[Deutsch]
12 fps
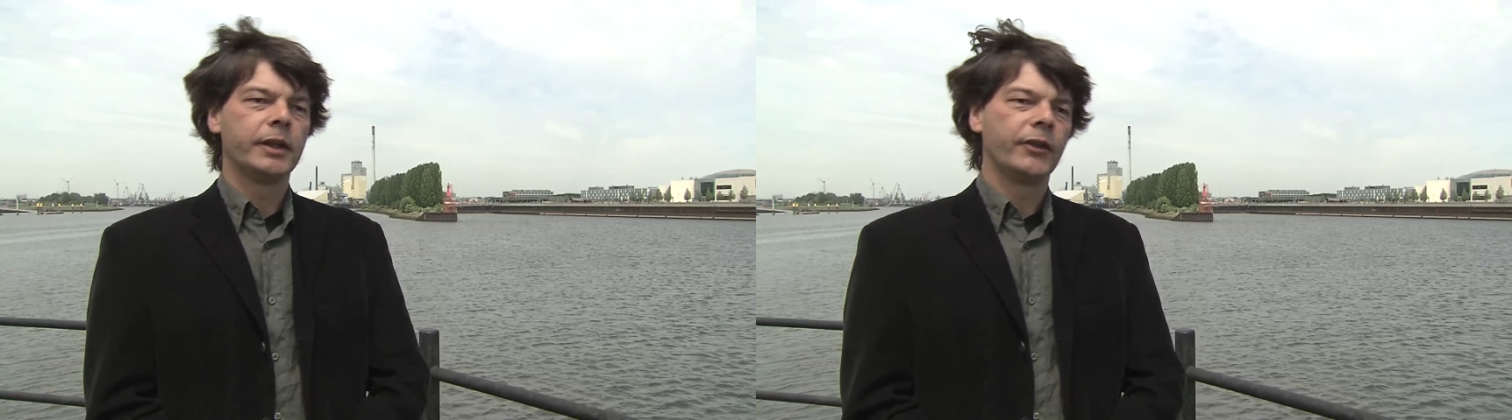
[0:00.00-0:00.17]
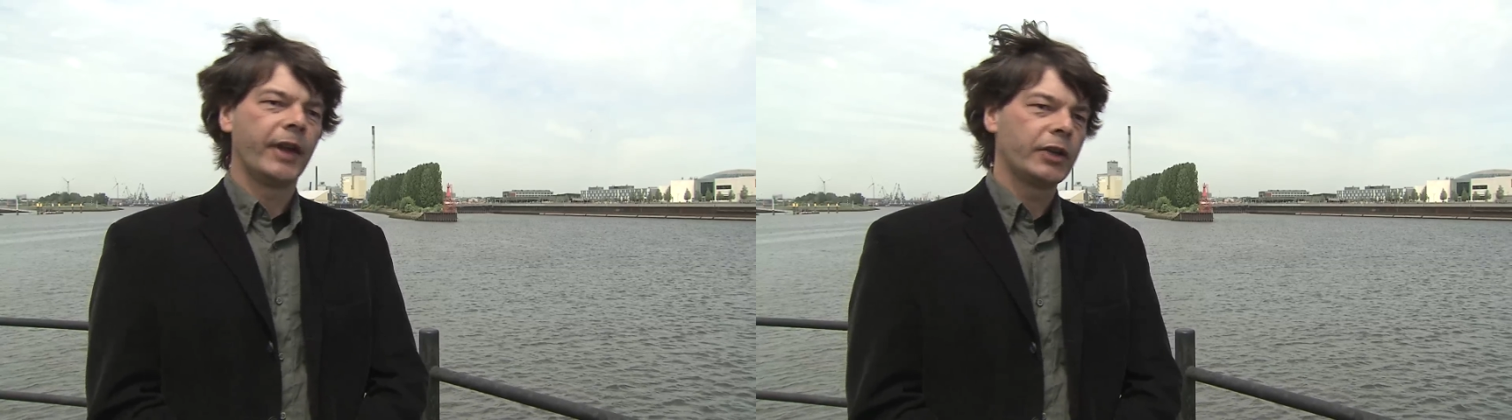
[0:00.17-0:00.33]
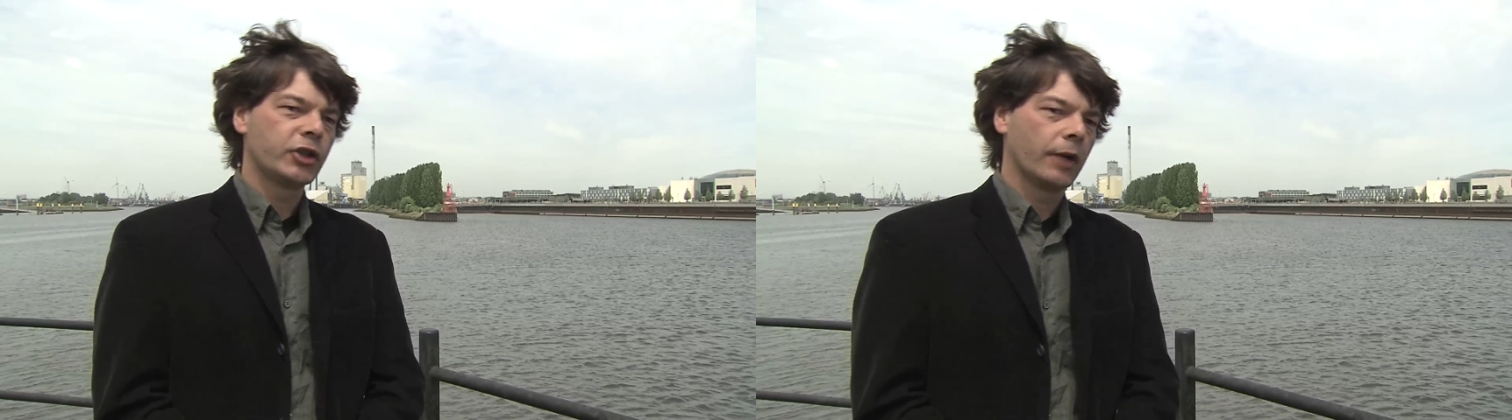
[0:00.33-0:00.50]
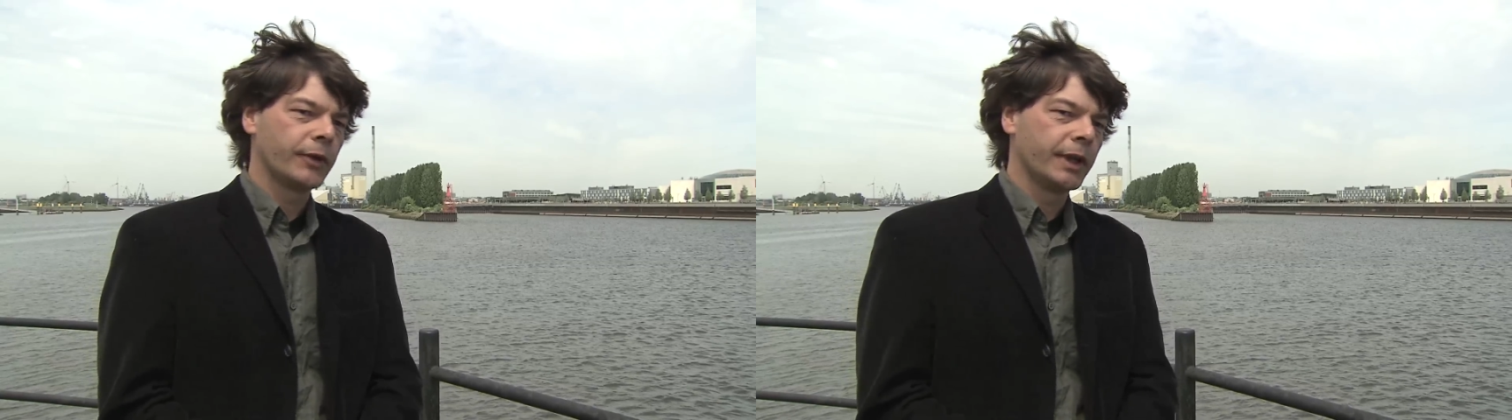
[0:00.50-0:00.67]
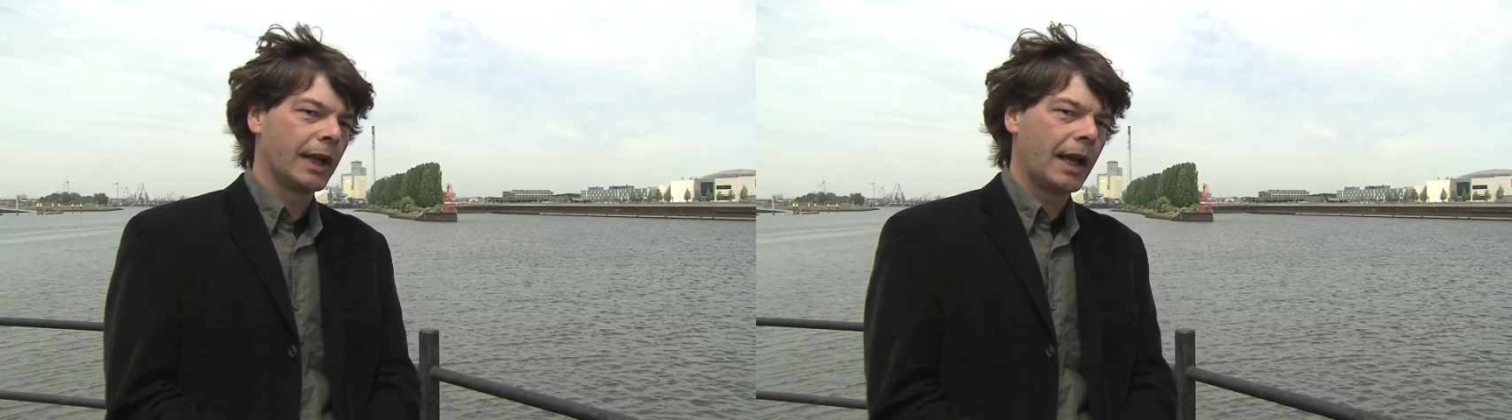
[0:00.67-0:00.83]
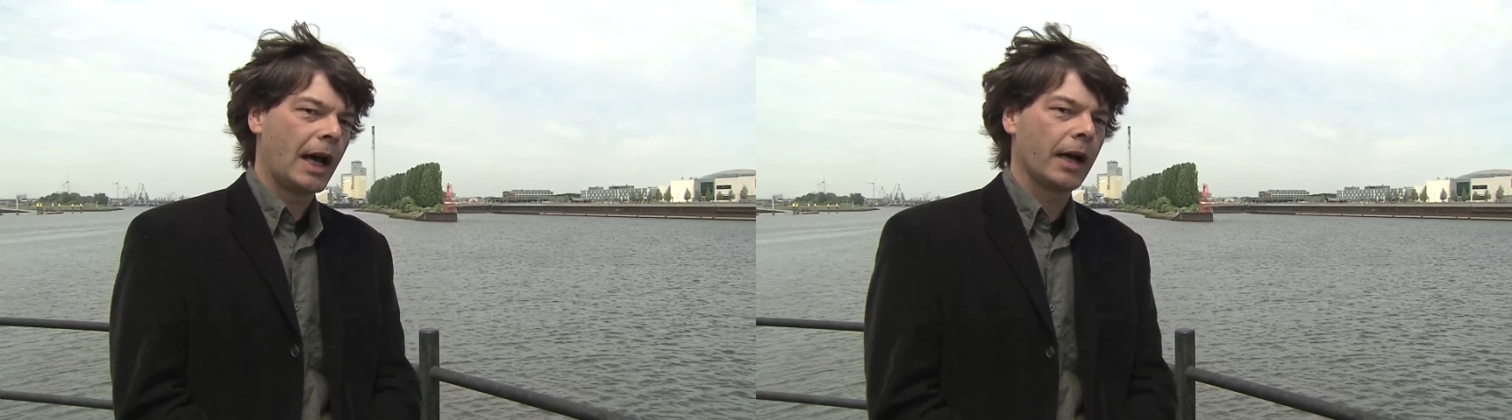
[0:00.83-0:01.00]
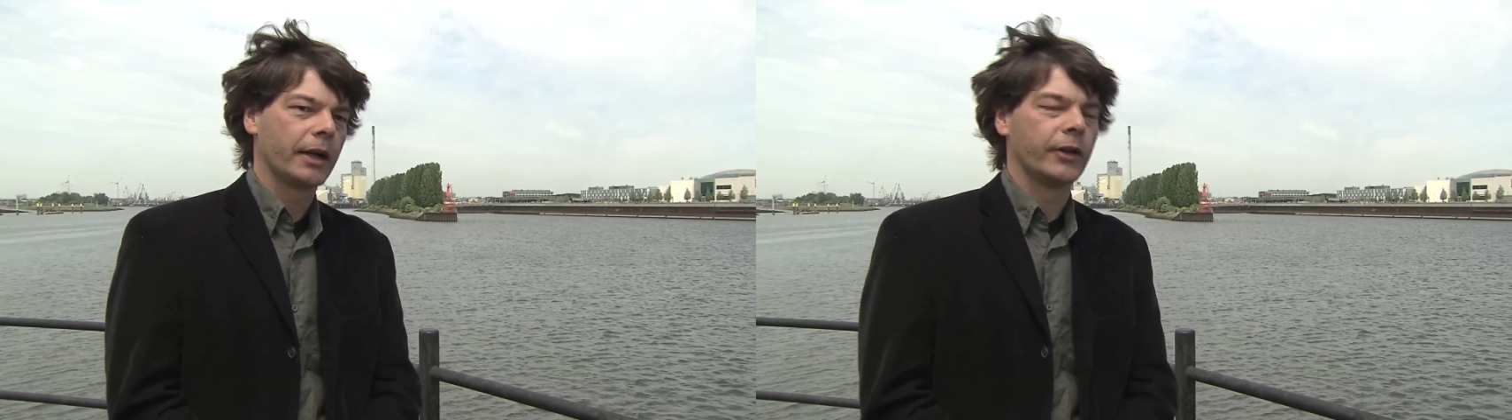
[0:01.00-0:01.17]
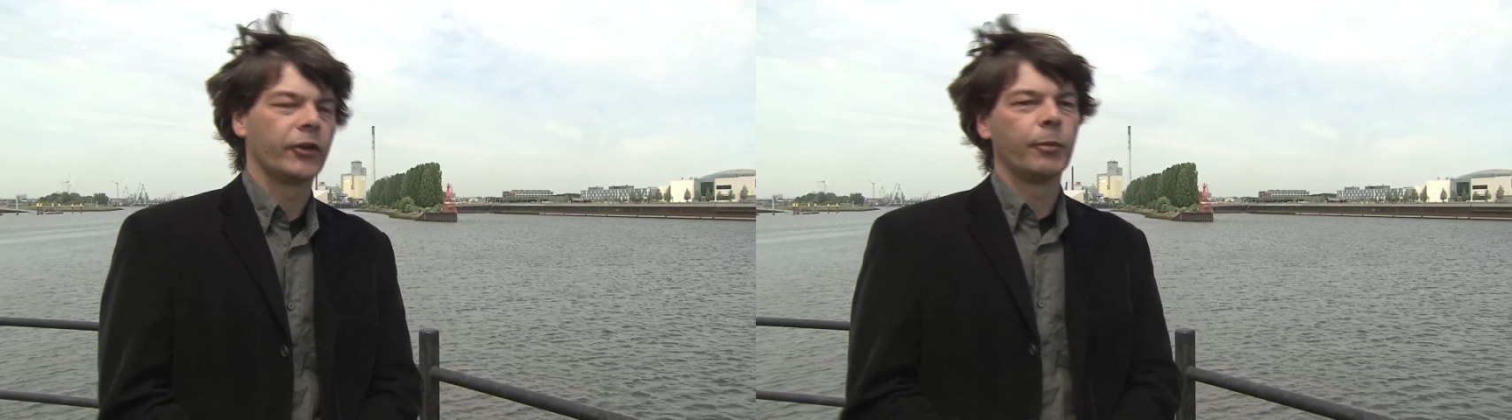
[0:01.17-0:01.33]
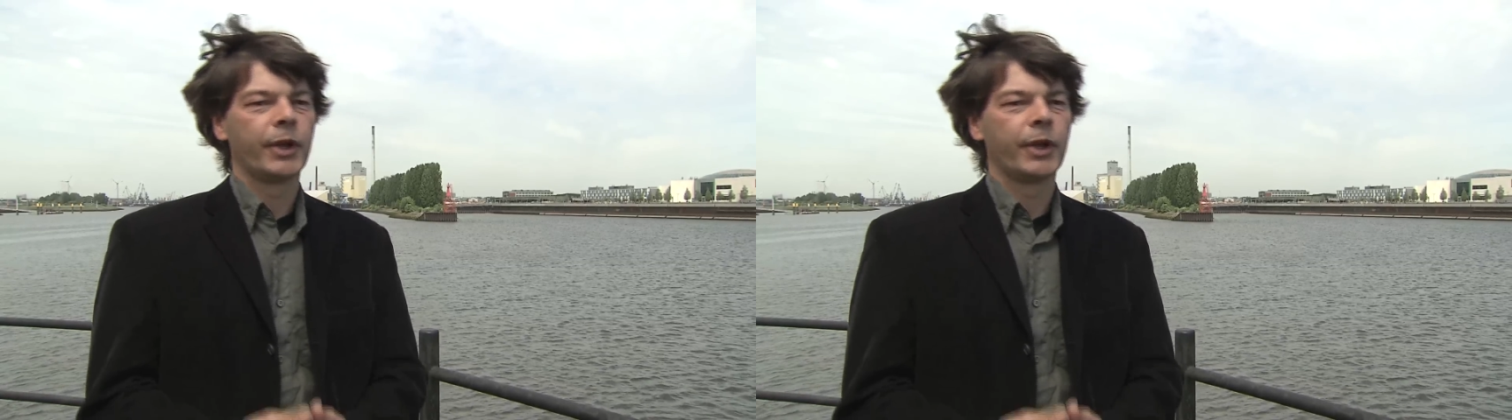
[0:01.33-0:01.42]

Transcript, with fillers: Gesellschaft in der Lage ist,